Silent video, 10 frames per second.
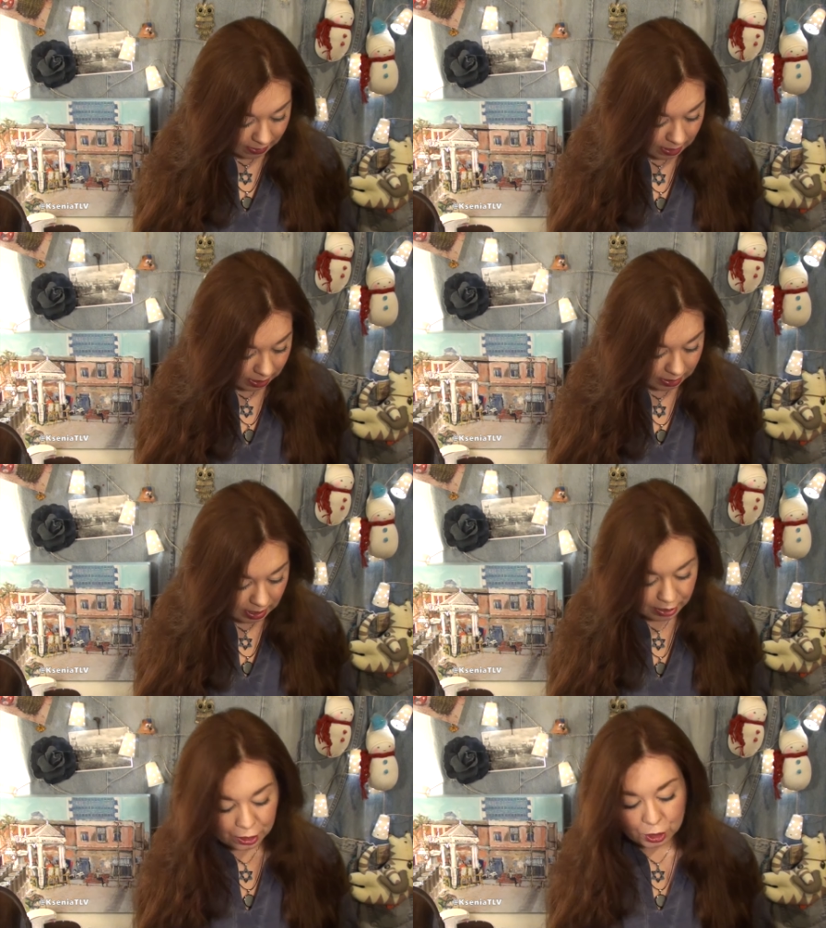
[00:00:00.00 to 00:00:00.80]
Так,
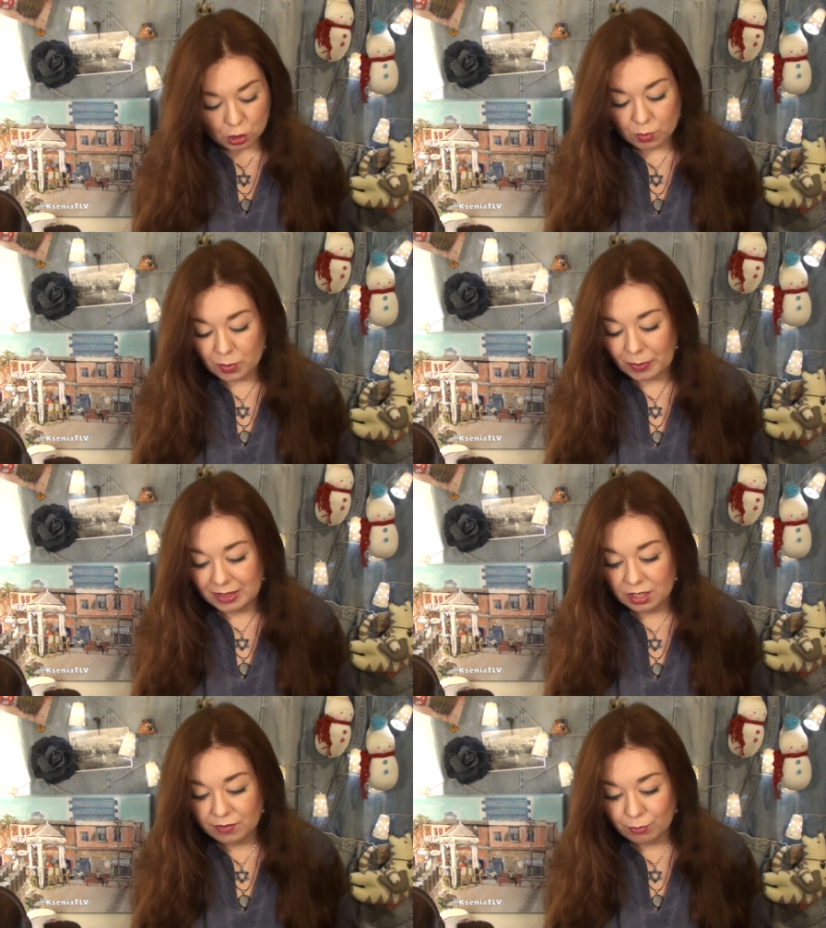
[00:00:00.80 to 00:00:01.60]
дальше, что мне
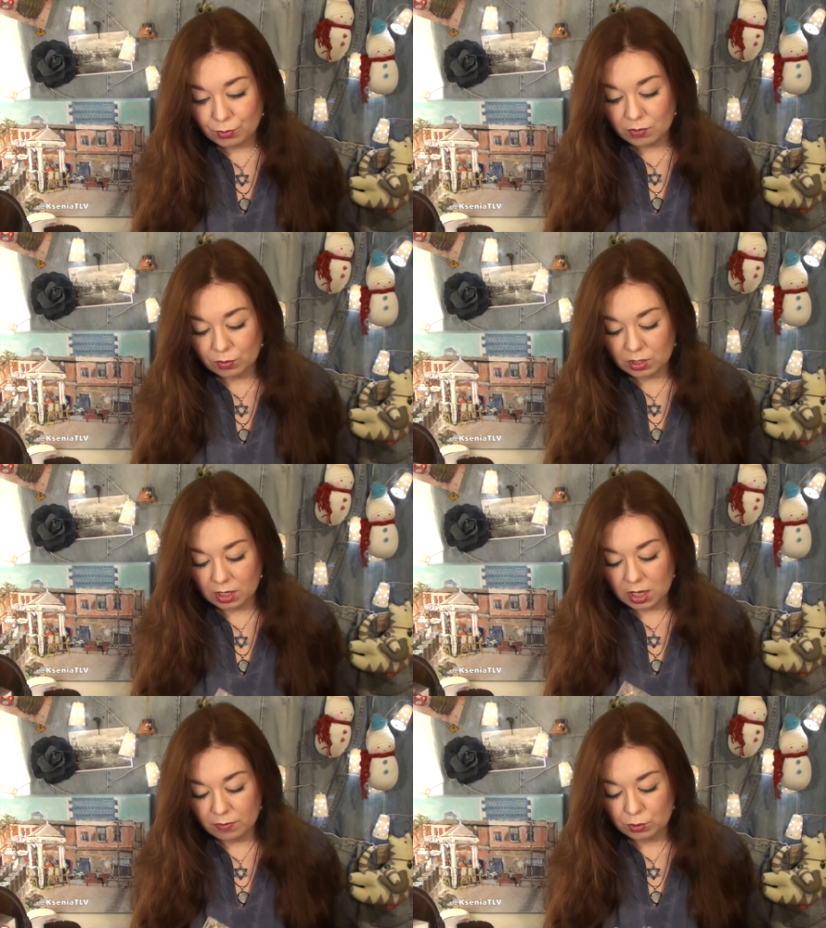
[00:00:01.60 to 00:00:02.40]
попадает в руки, вот
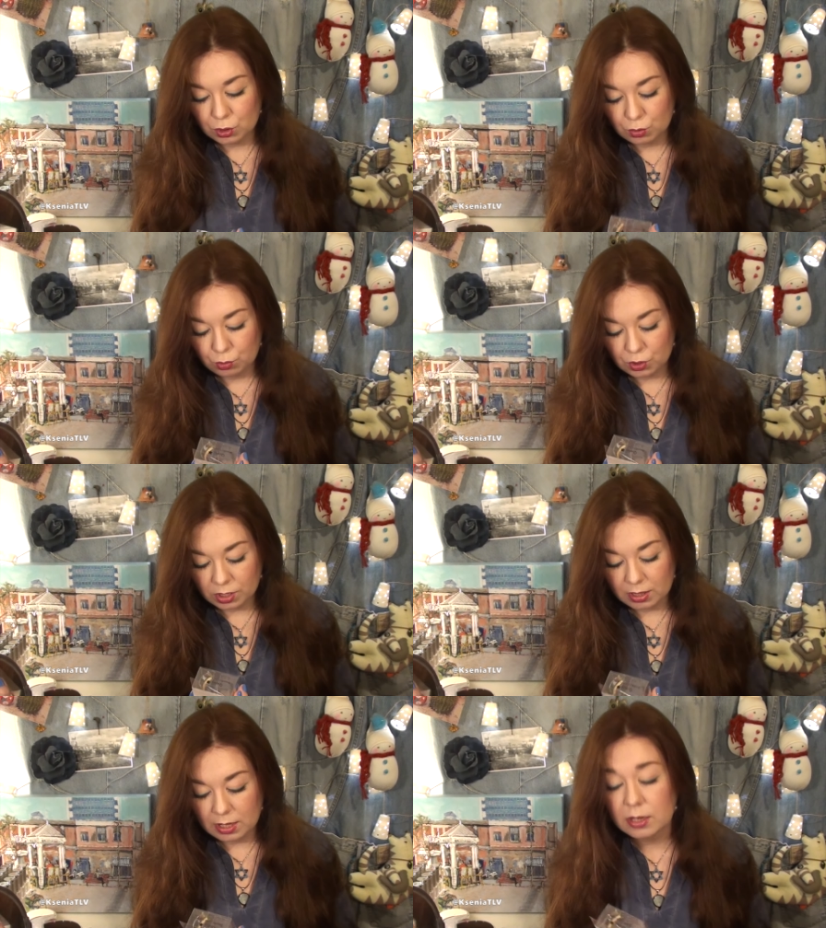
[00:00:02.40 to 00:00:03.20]
такая вот
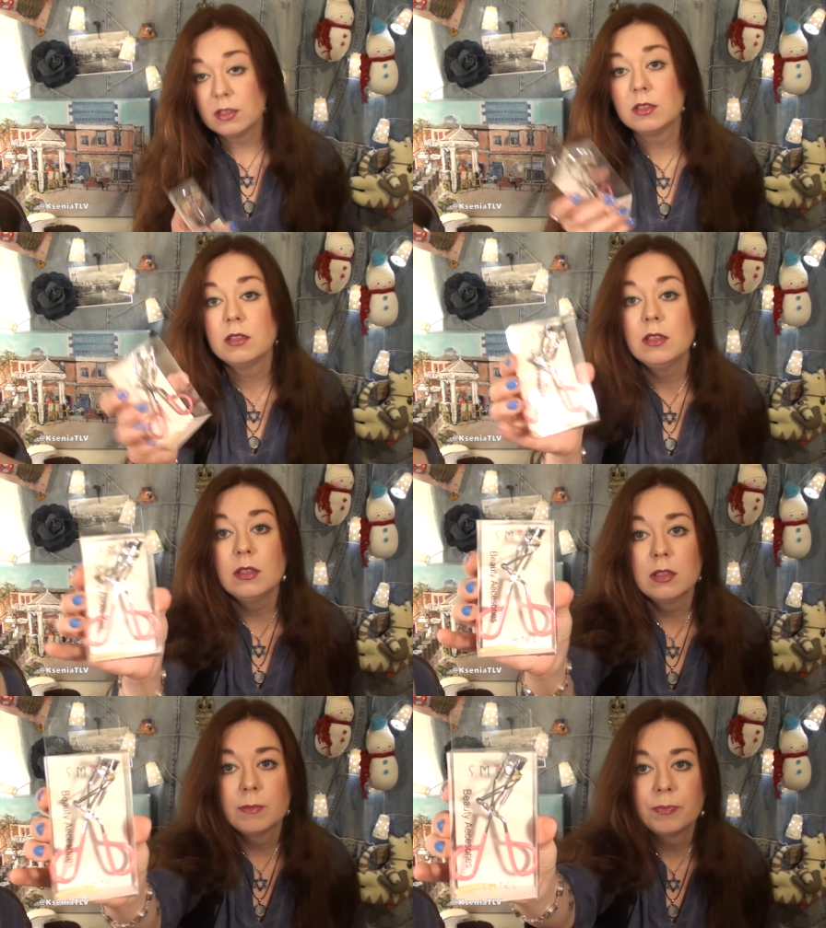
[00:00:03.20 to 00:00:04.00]
штучка для
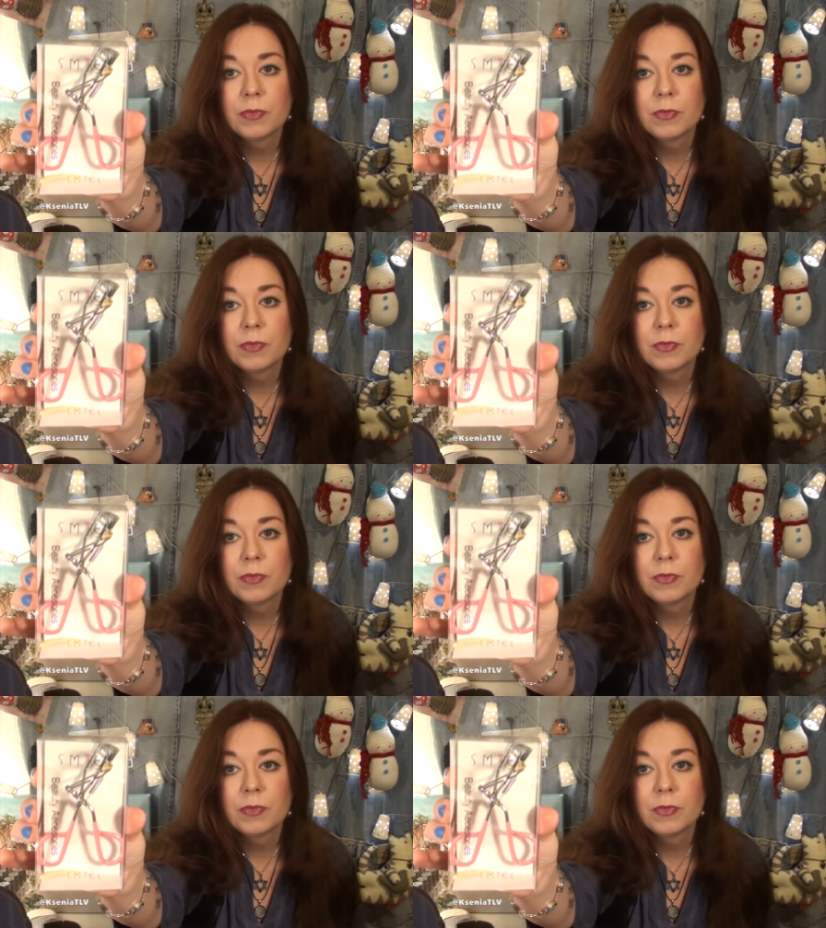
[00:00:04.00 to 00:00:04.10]
ресниц.